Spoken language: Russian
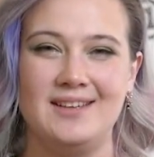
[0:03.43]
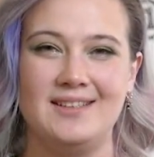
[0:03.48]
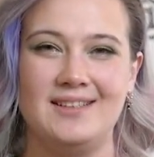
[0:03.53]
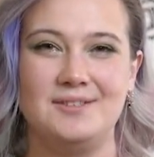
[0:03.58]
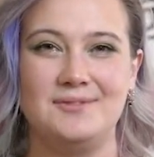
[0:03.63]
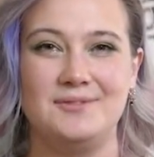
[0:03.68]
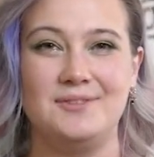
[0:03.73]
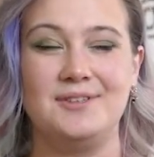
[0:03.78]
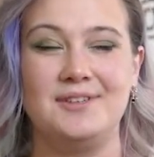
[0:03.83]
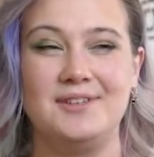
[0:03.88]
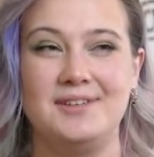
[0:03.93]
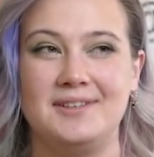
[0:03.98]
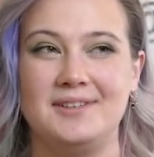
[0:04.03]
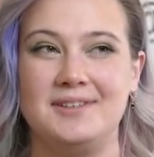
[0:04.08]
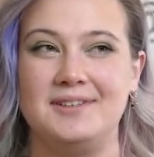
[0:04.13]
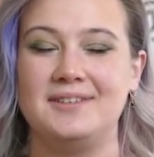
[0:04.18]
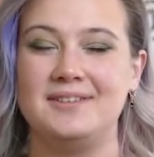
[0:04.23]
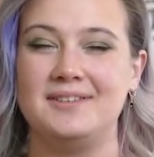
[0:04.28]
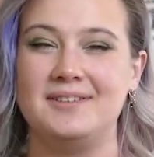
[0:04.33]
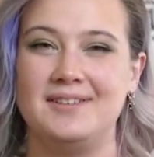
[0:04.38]

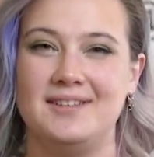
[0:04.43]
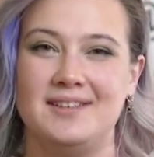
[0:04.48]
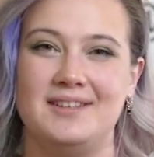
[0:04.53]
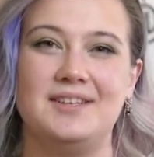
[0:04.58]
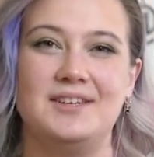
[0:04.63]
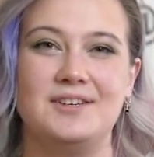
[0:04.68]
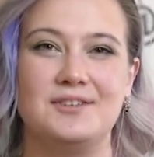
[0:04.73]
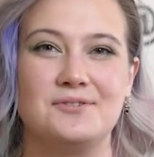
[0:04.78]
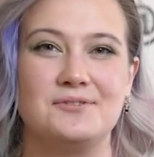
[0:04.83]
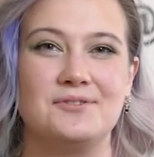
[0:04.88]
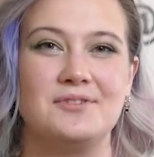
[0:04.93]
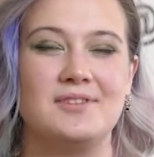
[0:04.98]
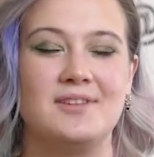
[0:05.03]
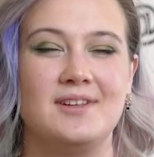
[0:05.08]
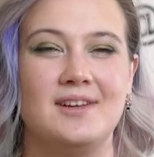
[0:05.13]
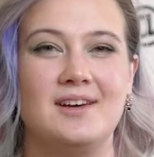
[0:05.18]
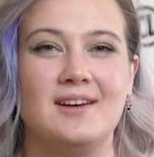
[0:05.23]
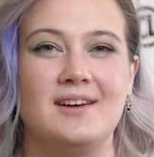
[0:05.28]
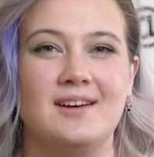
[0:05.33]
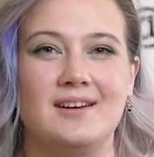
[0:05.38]
Сегодня я нахожусь
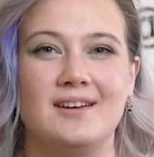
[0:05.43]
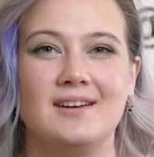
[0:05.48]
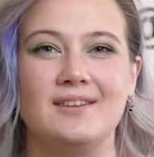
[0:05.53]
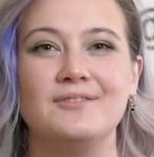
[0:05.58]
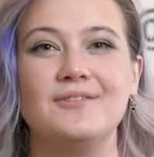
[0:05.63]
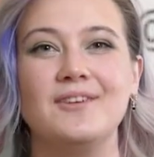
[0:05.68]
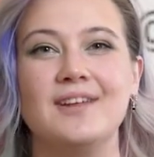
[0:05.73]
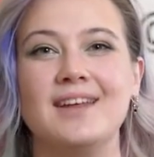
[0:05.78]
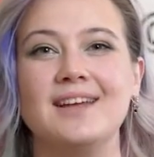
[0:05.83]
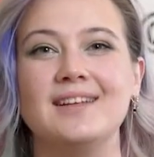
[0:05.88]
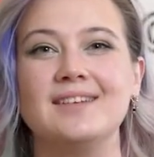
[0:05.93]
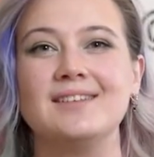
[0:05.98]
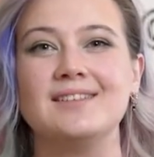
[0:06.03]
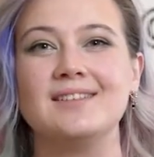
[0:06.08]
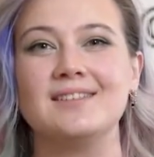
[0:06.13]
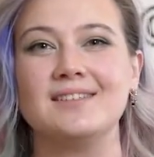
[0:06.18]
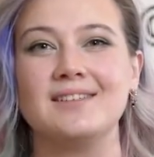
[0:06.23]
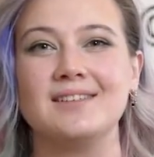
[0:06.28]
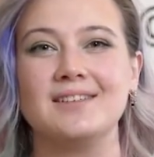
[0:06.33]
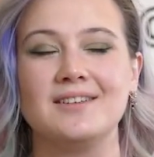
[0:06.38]
на
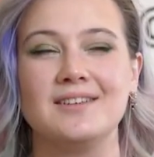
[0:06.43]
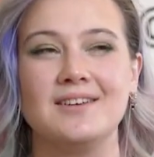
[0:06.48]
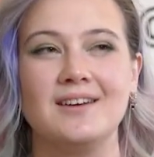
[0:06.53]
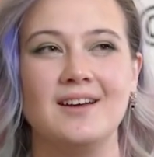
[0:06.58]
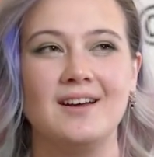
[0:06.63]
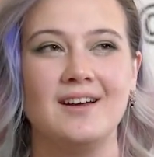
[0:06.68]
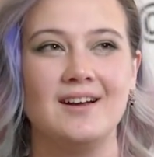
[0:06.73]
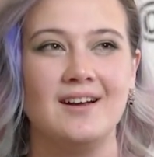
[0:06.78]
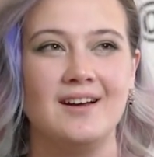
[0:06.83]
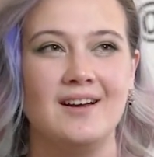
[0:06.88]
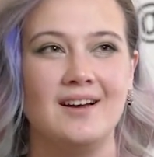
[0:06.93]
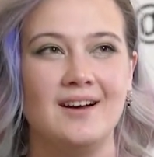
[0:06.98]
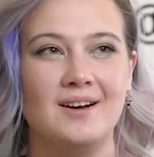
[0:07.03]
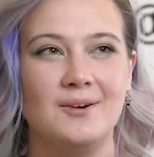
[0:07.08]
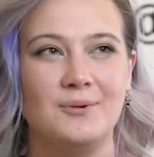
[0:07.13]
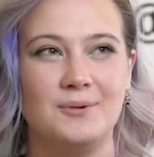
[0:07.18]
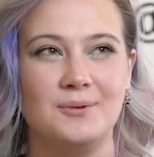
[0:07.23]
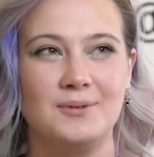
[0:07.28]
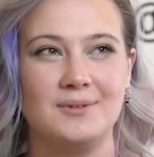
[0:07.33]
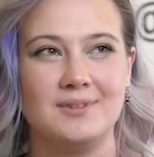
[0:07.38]
конференции
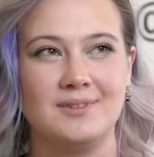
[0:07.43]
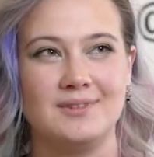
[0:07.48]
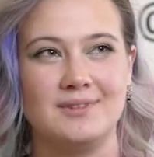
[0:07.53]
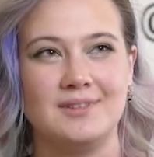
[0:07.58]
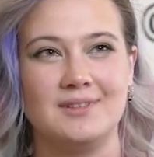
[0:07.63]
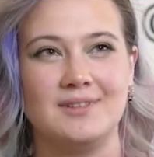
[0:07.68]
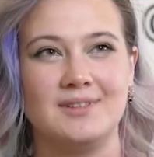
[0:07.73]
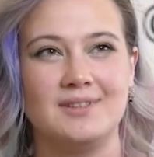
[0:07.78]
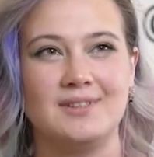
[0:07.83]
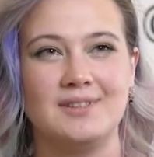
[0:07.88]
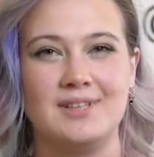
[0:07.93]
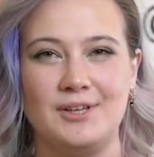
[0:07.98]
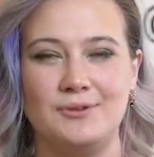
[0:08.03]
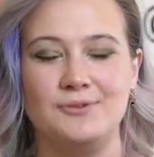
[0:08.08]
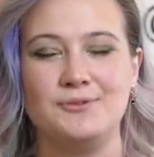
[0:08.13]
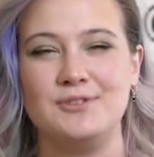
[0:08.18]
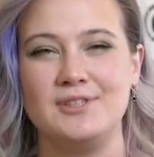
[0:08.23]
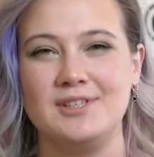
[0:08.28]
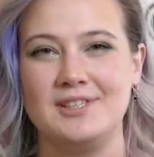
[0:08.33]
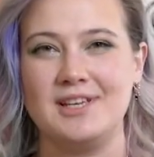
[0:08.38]
от э,
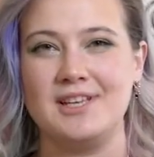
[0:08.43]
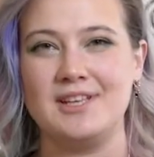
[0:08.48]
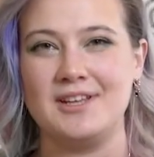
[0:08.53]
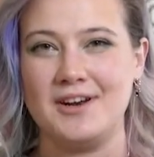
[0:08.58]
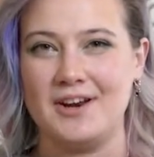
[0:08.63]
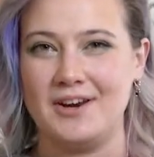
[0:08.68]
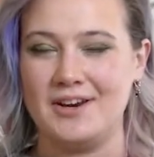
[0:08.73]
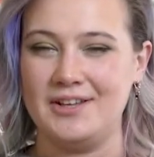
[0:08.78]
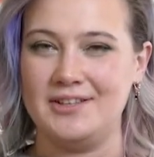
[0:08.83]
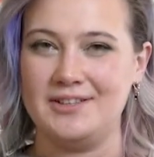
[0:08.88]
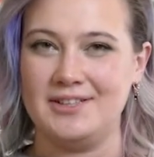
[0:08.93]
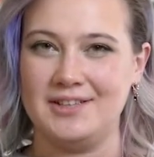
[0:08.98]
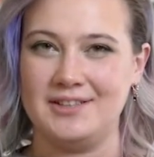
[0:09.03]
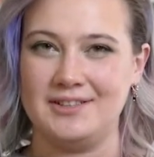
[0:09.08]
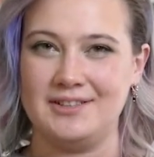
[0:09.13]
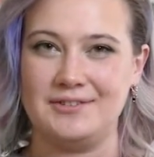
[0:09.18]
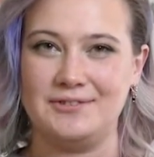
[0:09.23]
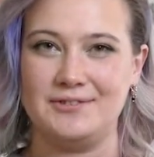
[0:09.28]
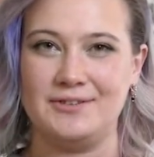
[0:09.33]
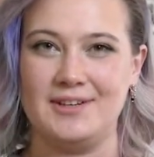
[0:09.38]
Союз
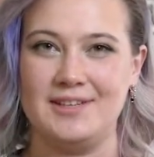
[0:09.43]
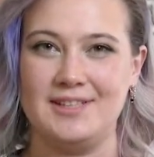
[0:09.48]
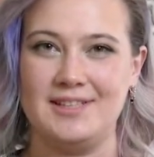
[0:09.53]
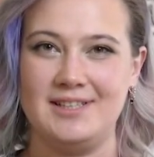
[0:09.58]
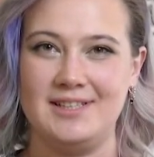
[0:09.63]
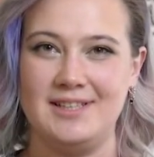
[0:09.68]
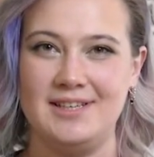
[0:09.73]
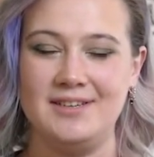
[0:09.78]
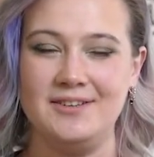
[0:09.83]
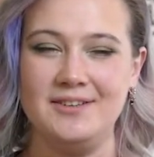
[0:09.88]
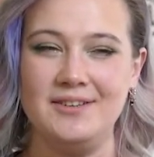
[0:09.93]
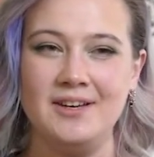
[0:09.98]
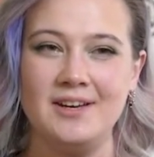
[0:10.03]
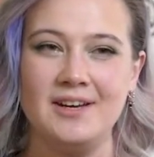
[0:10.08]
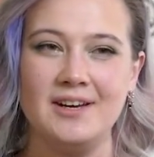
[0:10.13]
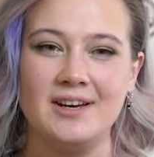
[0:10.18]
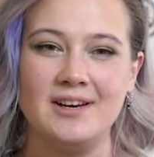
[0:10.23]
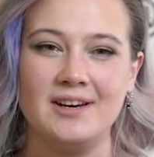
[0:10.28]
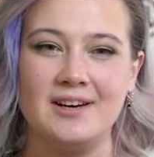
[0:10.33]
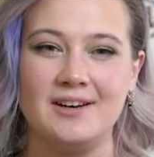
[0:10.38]
дизайнеров-архитекторов России,
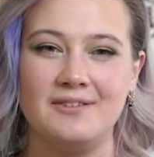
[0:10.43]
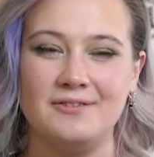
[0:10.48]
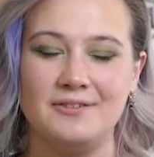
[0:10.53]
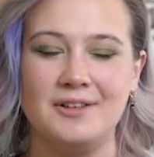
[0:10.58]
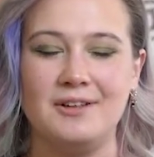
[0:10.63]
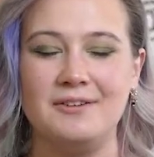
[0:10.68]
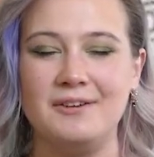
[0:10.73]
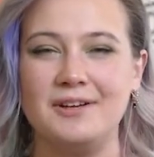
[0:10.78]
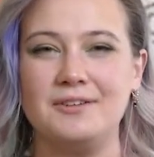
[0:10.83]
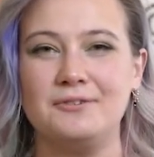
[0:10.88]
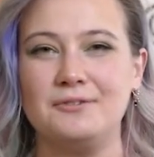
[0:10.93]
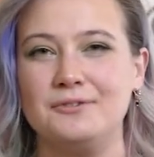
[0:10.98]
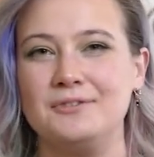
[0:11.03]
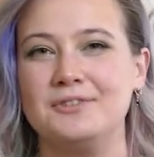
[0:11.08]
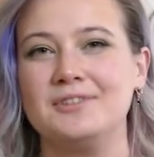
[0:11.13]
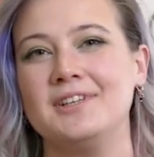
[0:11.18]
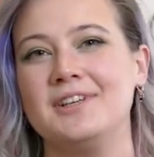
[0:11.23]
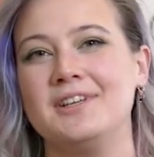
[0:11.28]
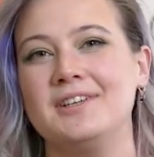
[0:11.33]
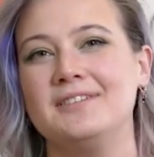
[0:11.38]
э, в главе которого
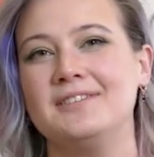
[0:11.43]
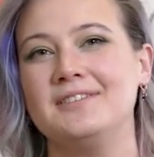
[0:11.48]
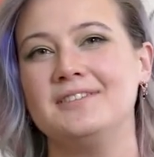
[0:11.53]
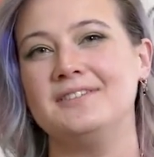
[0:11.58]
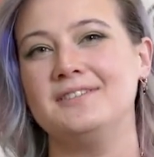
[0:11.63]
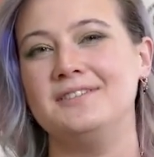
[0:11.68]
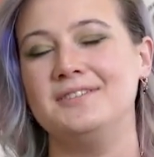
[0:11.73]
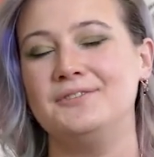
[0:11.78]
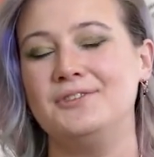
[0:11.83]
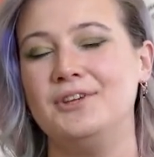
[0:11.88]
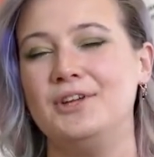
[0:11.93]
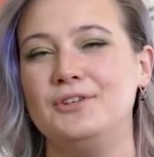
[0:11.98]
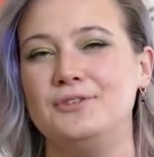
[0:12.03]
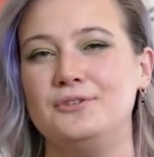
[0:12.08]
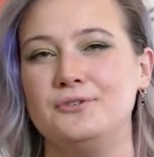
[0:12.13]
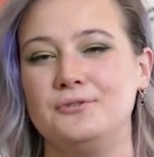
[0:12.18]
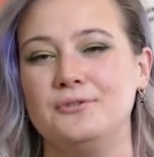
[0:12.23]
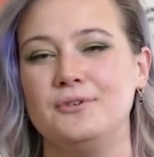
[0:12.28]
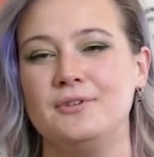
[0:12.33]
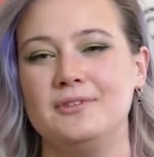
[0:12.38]
стоит Евгений
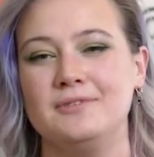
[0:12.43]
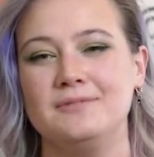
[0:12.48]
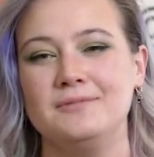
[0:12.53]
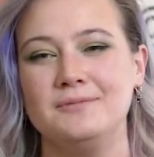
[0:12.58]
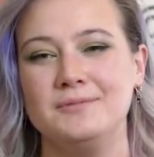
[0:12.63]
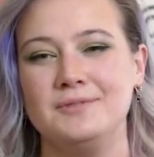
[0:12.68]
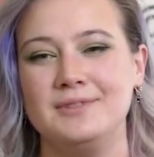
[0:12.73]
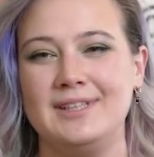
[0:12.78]
Тюрин.